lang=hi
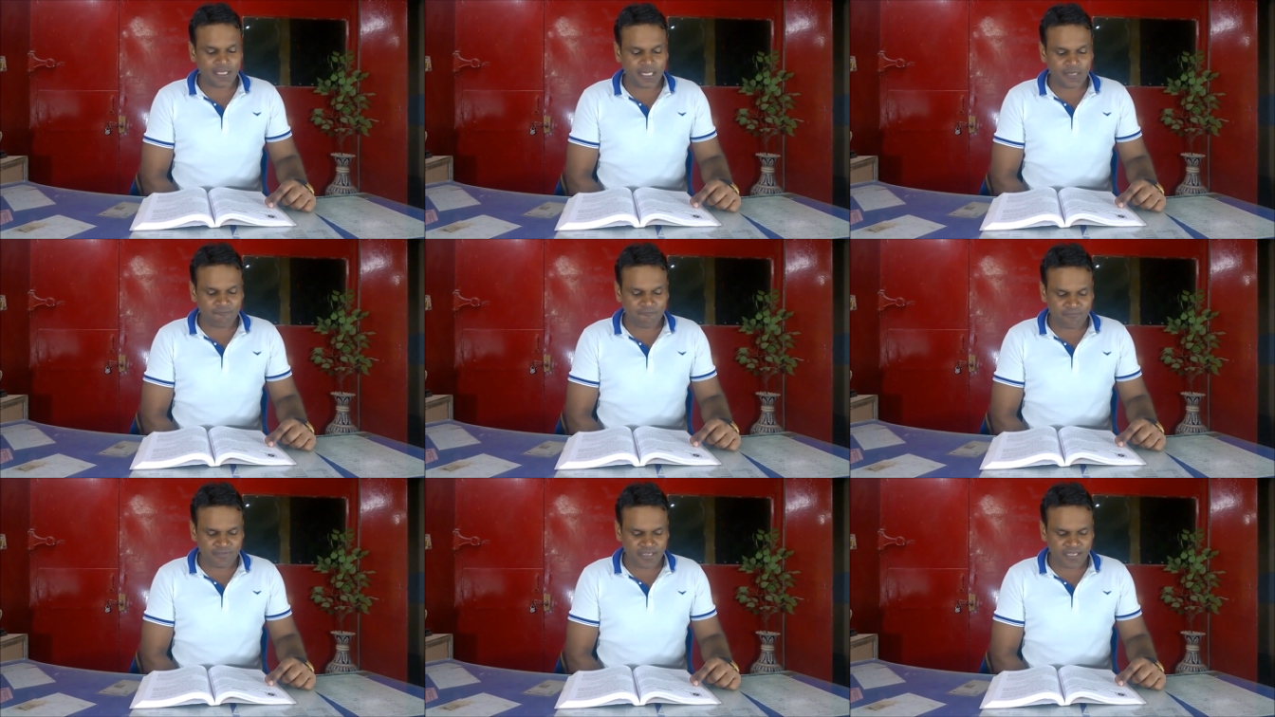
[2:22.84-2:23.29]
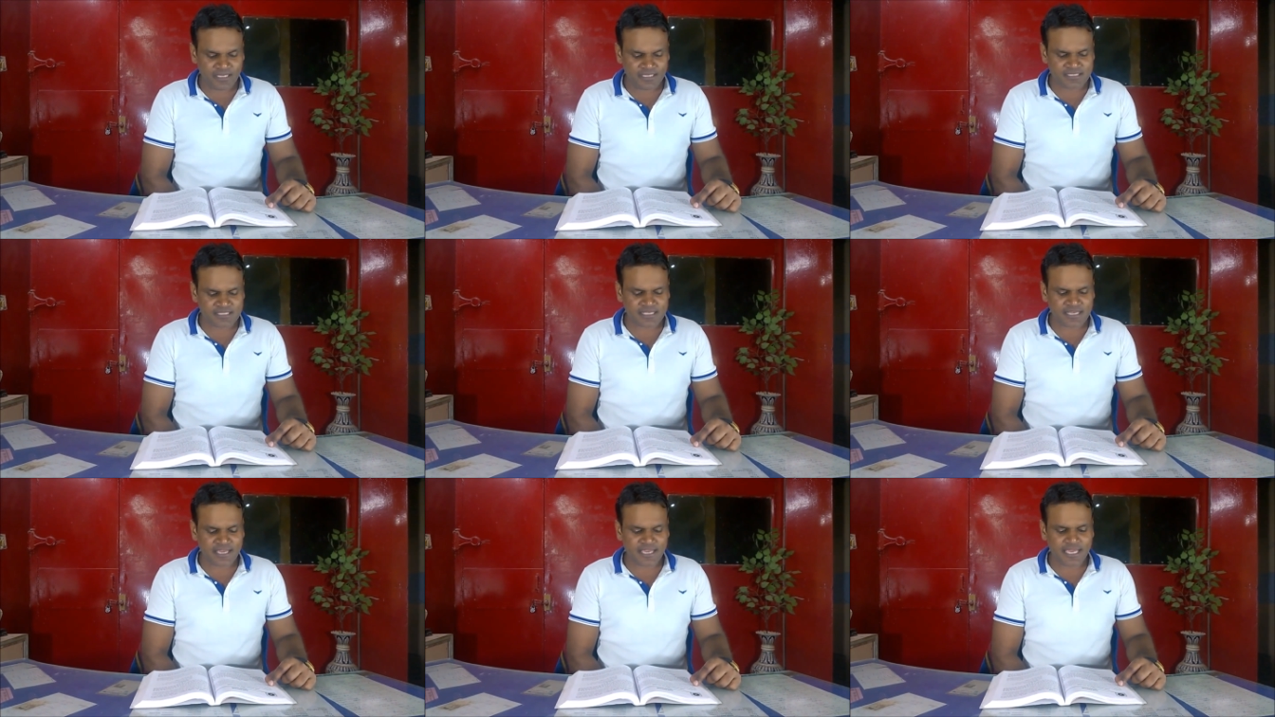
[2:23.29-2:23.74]
एंड ही
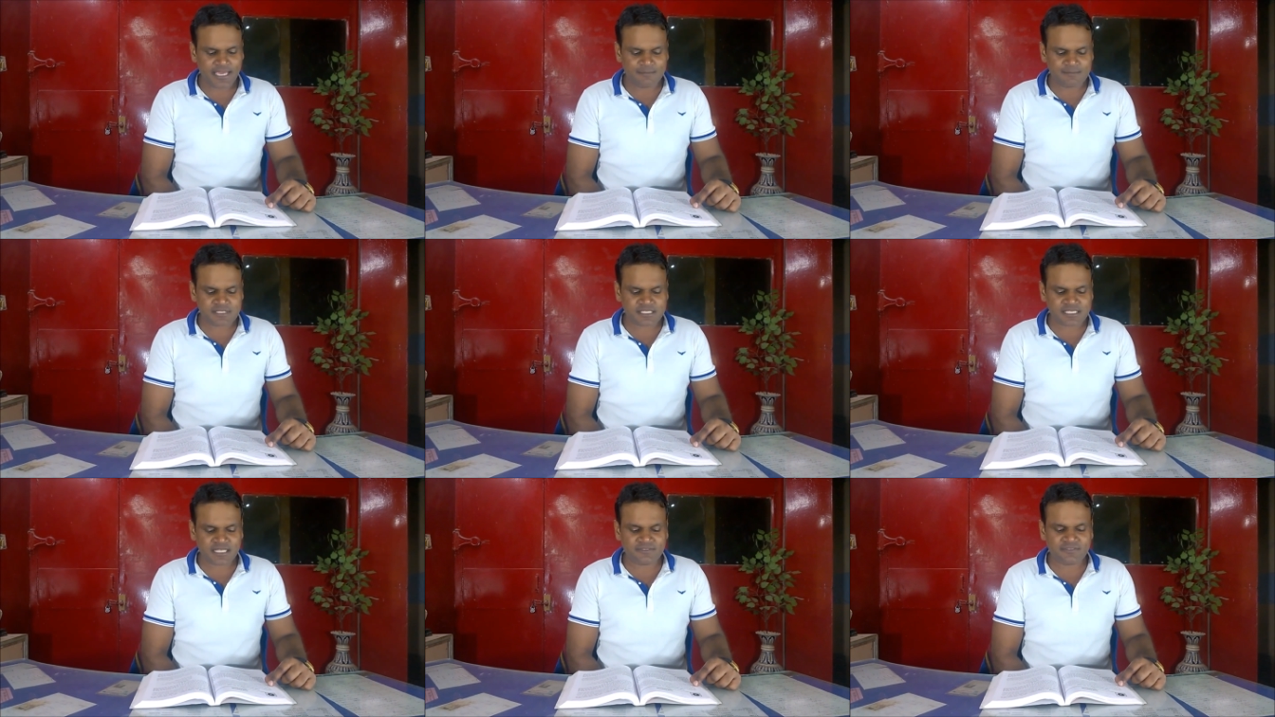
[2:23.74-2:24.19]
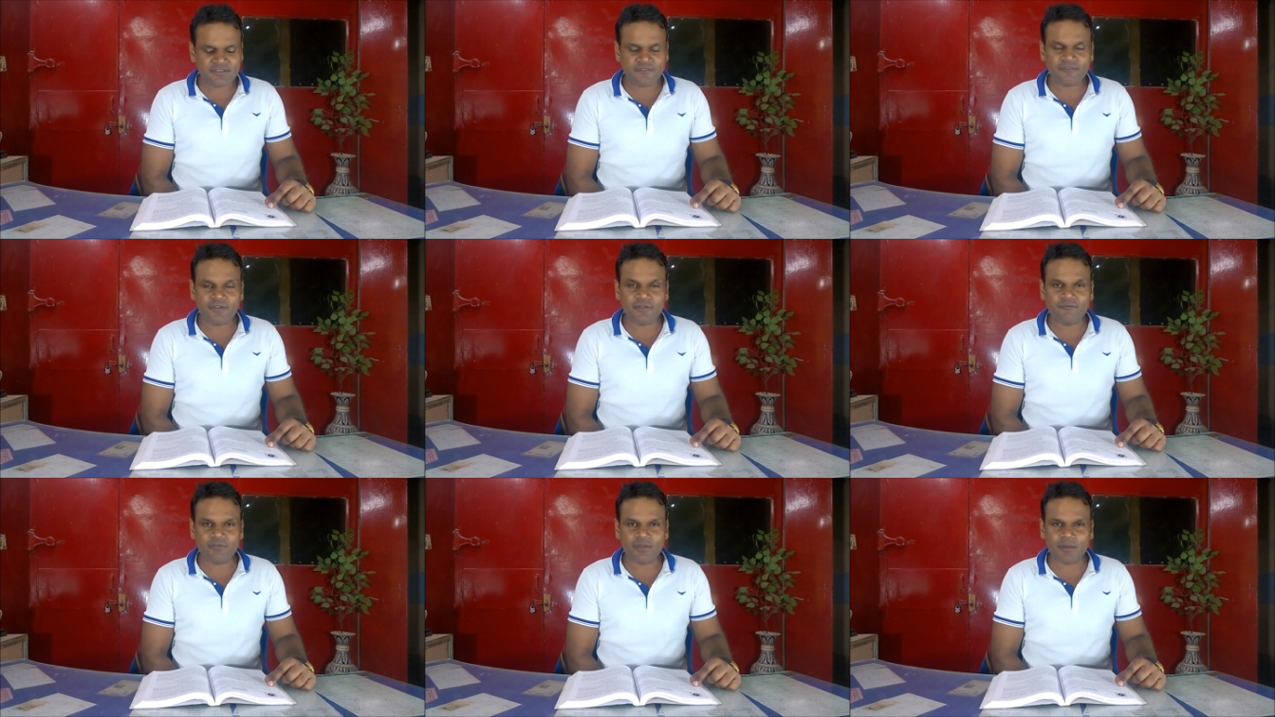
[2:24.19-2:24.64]
फील्स हिमसेल्फ
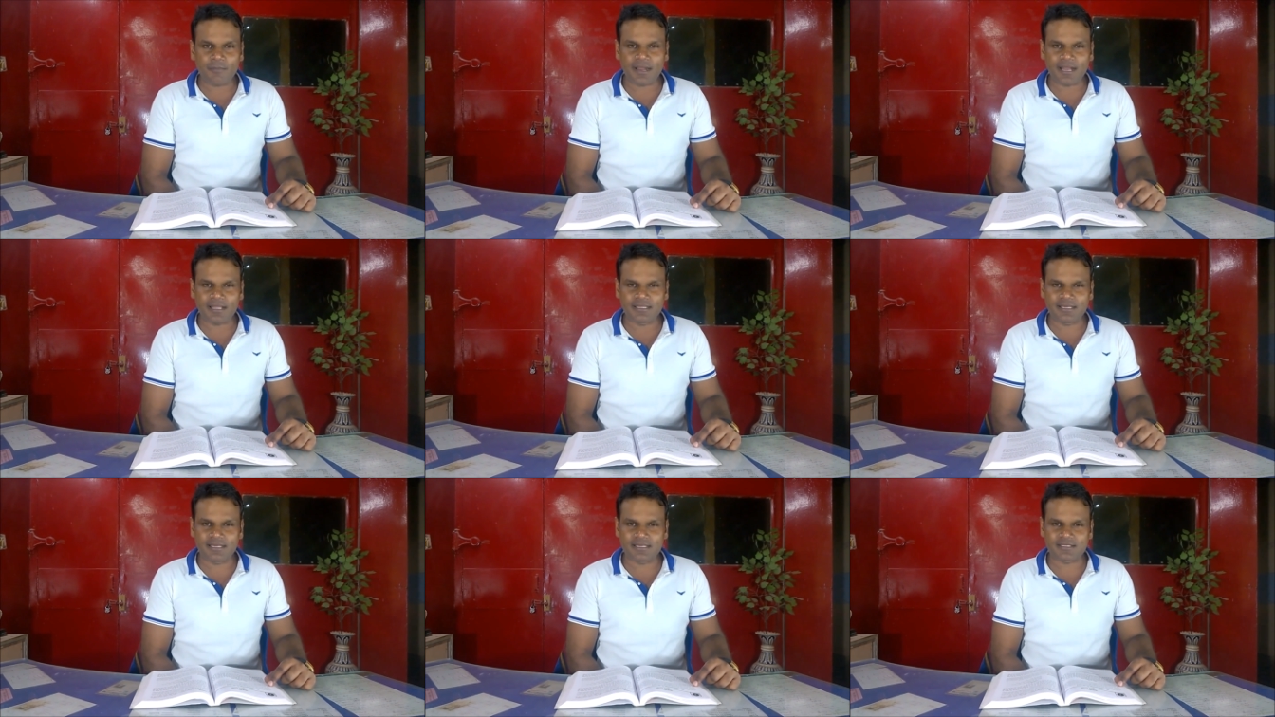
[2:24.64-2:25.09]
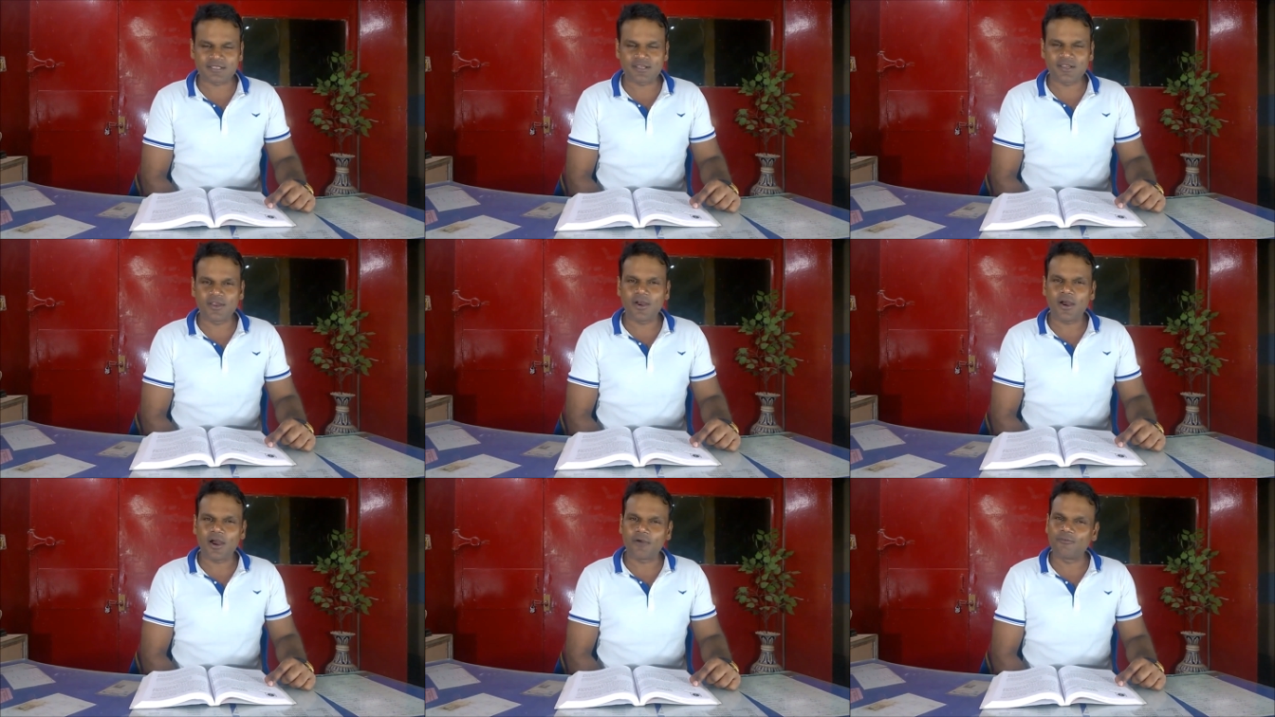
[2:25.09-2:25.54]
डिफरेंट फ्रॉम अदर्स